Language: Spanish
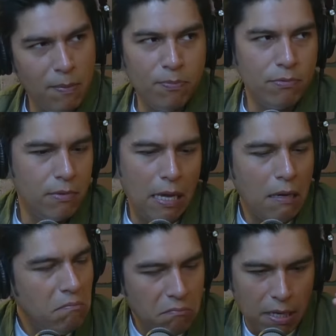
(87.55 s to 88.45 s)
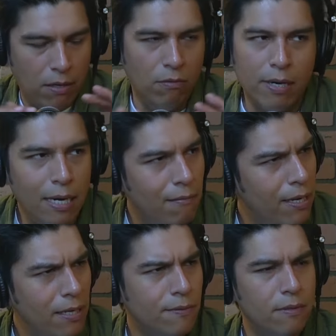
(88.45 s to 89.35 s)
Lo apunté y nunca le
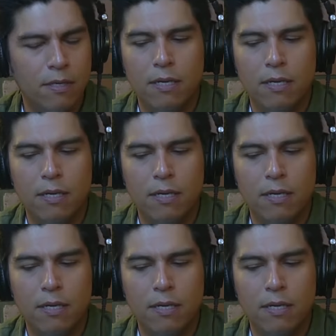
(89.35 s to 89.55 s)
hablé.